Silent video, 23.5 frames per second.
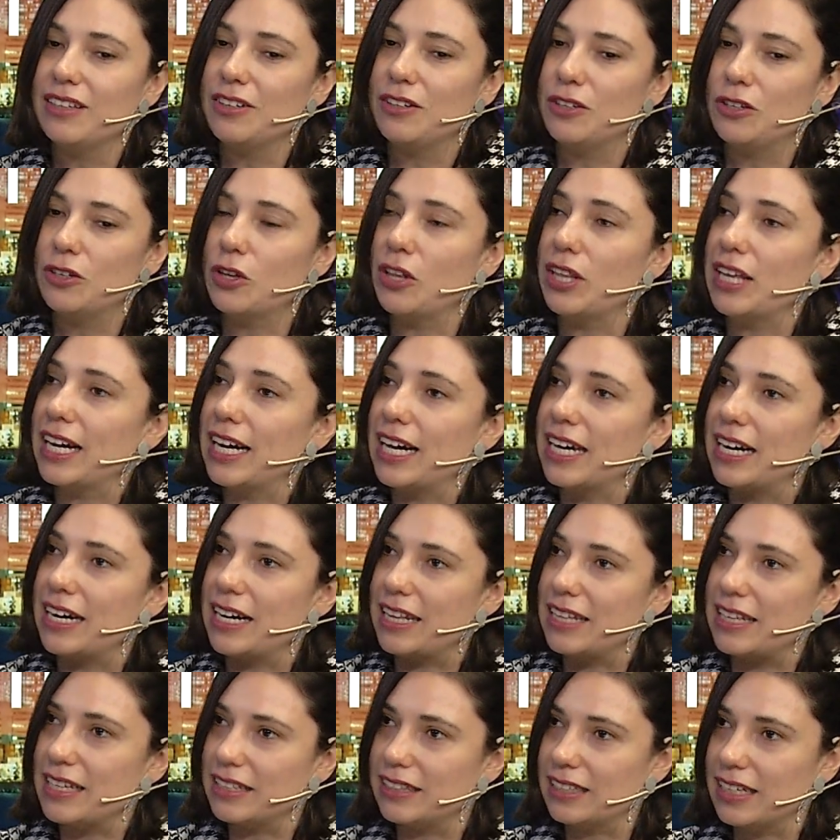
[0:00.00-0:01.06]
no dejar a
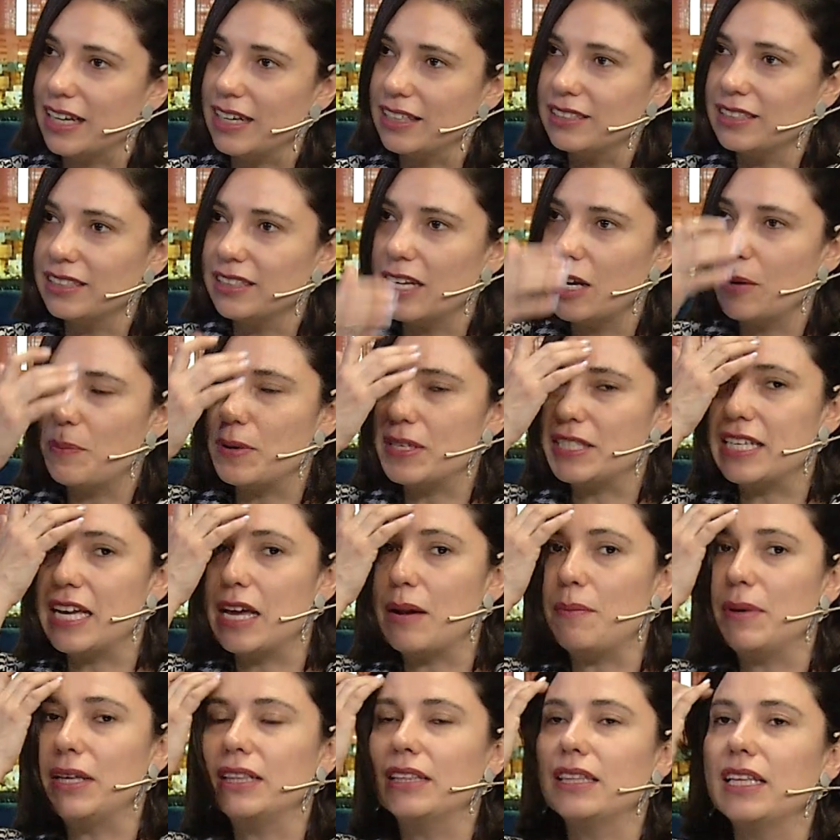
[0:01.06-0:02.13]
nadie atrás,
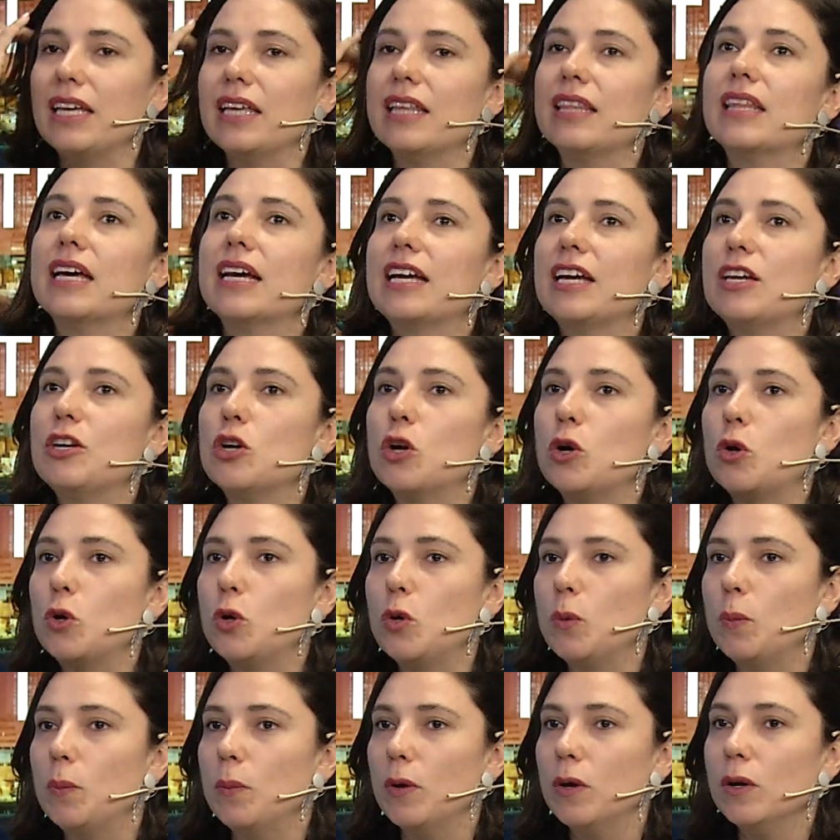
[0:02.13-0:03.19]
especialmente de aquellos
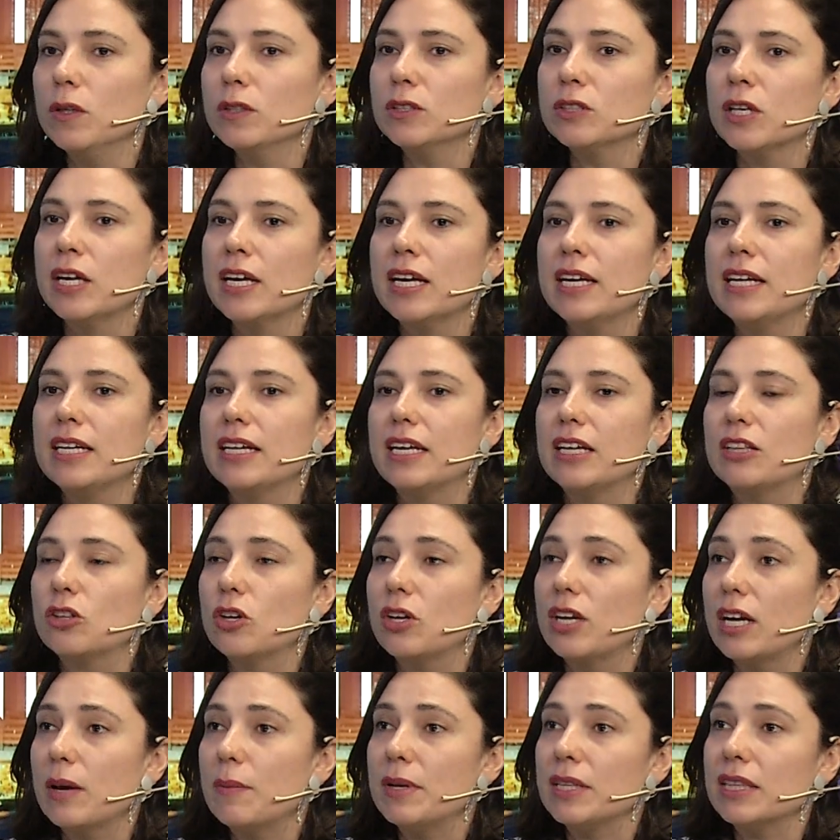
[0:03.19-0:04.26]
grupos que
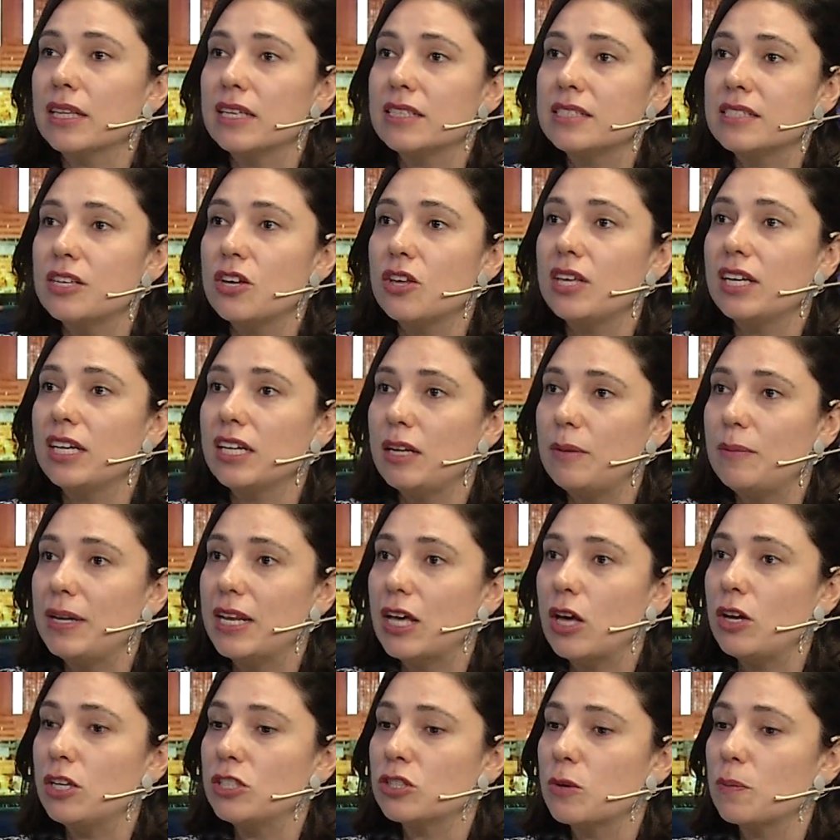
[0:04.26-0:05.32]
históricamente han sido
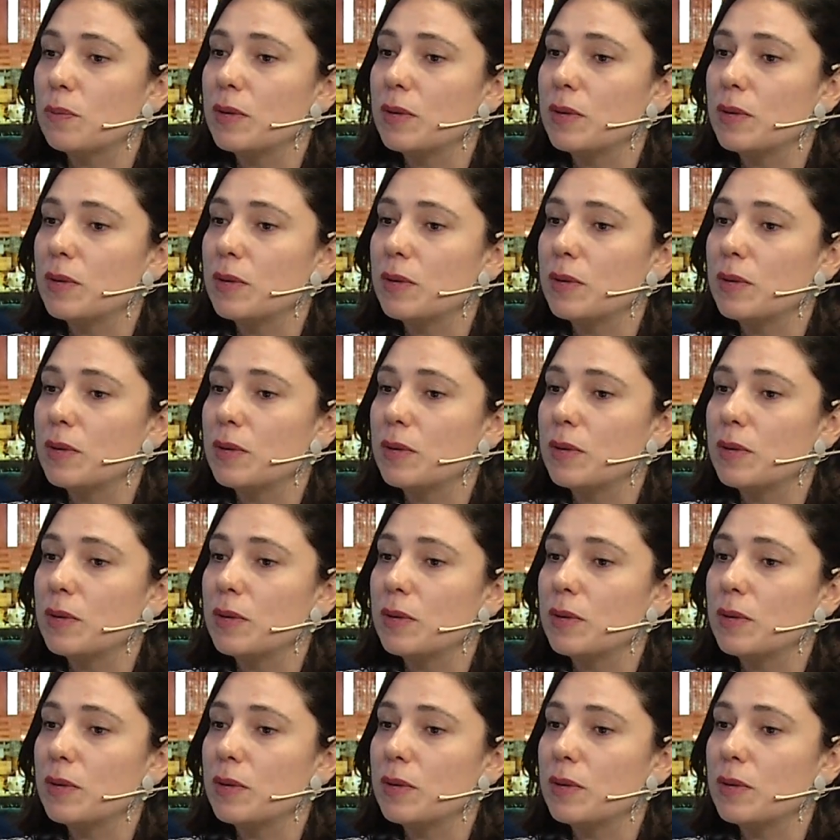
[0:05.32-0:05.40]
discriminados y son